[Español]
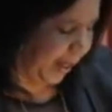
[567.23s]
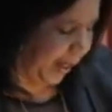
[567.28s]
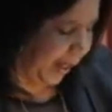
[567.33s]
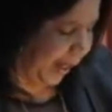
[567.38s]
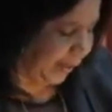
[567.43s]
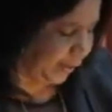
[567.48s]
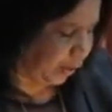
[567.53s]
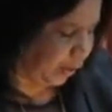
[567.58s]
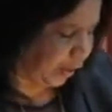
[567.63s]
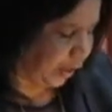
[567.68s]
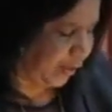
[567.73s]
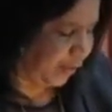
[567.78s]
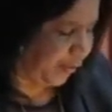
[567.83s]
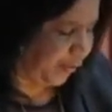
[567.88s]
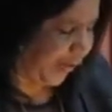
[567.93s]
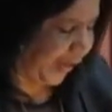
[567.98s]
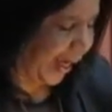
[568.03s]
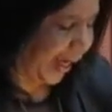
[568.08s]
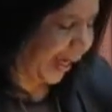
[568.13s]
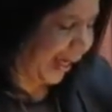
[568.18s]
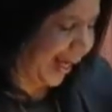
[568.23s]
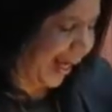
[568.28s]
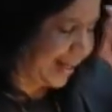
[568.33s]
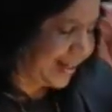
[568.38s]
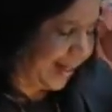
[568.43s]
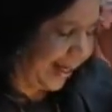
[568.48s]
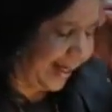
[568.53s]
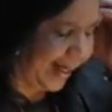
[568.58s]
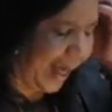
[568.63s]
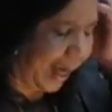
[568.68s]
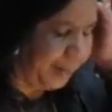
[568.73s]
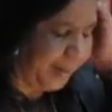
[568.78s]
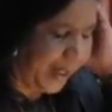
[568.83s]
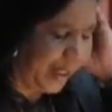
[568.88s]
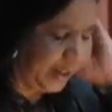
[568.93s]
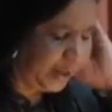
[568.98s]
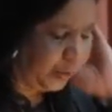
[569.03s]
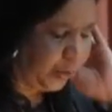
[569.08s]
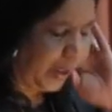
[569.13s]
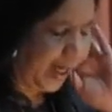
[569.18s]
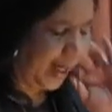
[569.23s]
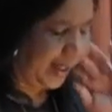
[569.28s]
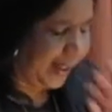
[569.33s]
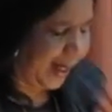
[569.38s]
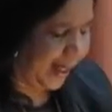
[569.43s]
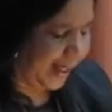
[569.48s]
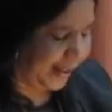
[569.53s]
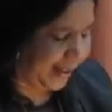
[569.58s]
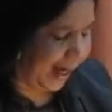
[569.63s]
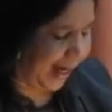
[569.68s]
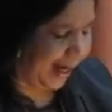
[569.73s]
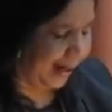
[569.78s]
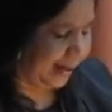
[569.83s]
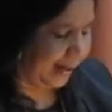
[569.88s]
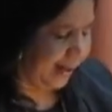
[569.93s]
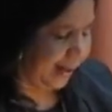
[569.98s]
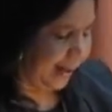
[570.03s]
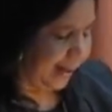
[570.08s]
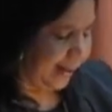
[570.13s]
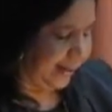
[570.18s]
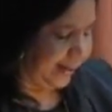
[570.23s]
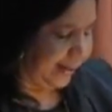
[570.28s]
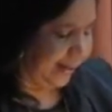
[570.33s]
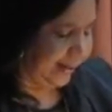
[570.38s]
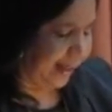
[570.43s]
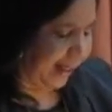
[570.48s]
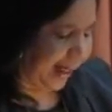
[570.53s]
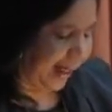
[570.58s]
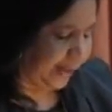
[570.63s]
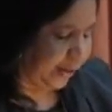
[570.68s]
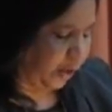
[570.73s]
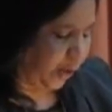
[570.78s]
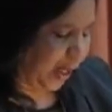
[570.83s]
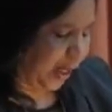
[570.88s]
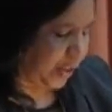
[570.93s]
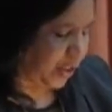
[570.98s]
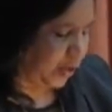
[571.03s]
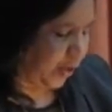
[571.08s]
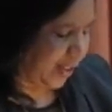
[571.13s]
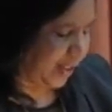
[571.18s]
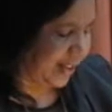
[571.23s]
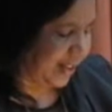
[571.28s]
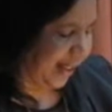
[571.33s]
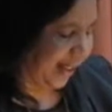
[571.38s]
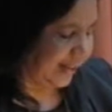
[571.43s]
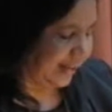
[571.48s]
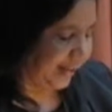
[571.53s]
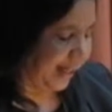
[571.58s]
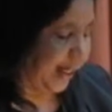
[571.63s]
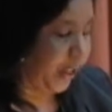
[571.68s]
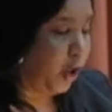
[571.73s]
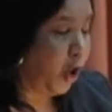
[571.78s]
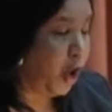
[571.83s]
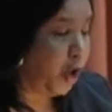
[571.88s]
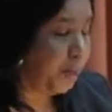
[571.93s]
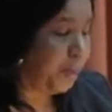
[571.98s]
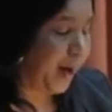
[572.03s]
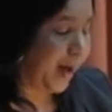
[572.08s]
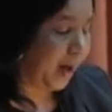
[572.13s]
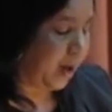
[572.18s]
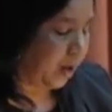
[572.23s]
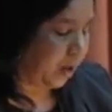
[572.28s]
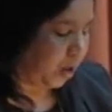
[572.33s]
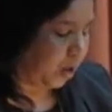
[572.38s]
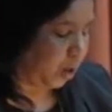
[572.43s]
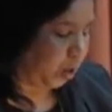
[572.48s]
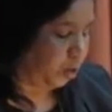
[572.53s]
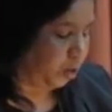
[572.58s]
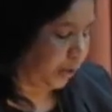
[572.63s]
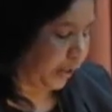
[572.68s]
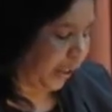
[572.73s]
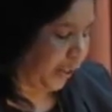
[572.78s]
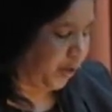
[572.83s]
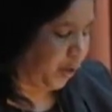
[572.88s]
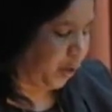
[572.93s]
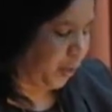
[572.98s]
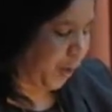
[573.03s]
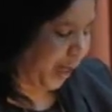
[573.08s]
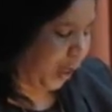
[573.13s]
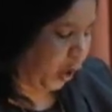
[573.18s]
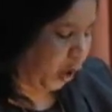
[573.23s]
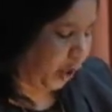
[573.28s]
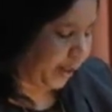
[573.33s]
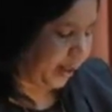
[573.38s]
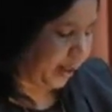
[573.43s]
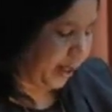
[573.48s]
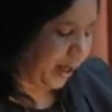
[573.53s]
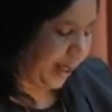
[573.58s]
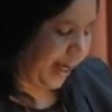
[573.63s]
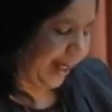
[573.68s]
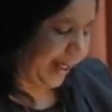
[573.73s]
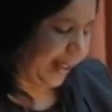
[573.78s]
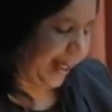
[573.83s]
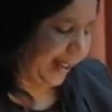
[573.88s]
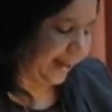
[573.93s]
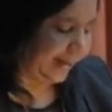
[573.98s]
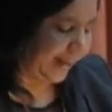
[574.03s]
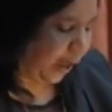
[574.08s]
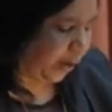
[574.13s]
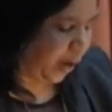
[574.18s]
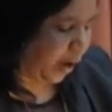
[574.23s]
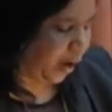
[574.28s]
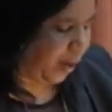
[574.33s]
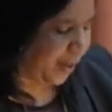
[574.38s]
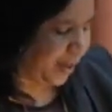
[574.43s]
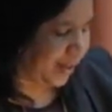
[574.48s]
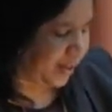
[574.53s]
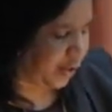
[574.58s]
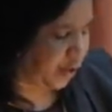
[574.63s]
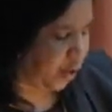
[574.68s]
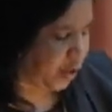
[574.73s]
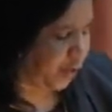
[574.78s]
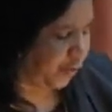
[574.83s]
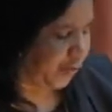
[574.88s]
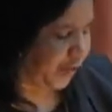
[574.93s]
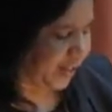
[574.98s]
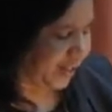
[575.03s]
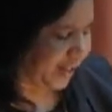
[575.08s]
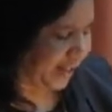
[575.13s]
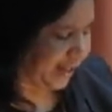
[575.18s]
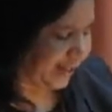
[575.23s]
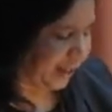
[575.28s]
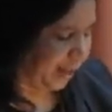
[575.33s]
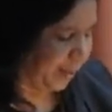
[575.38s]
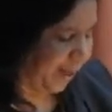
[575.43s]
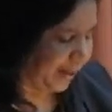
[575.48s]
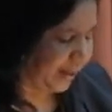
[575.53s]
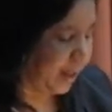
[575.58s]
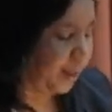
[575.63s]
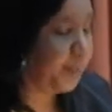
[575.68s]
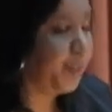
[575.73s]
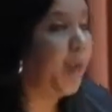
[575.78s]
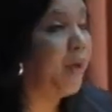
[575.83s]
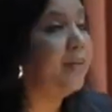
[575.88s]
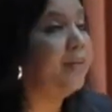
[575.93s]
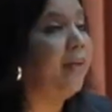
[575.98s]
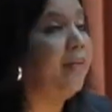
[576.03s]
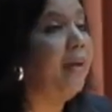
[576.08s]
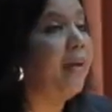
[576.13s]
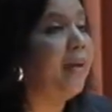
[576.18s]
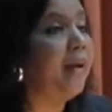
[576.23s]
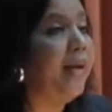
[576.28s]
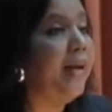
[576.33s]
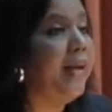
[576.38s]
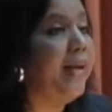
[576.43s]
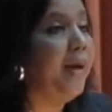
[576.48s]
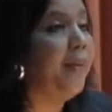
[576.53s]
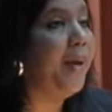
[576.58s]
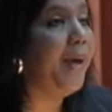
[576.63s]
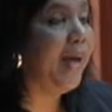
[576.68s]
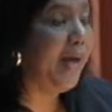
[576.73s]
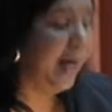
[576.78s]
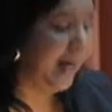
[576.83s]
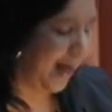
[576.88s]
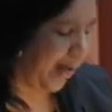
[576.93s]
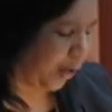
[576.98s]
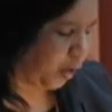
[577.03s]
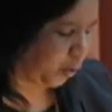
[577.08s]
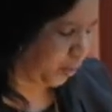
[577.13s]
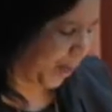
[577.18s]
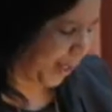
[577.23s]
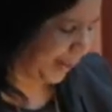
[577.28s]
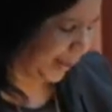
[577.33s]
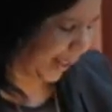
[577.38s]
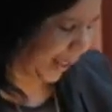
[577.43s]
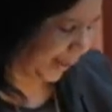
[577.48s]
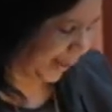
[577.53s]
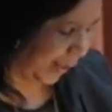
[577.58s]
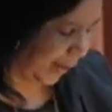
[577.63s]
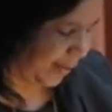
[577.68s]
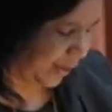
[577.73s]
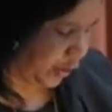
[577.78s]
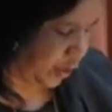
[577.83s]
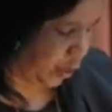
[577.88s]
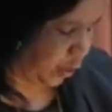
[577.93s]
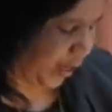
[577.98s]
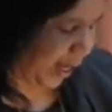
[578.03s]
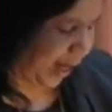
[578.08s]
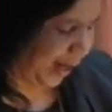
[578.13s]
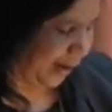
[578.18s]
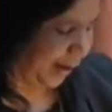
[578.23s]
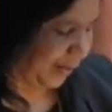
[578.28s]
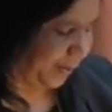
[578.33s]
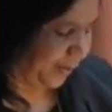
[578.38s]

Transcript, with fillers: Esto significa el acercamiento a la realidad, destacando relaciones entre norma, contenido y valor que hasta ahora no habían sido suficientemente puestas de relieve en la dogmática tradicional.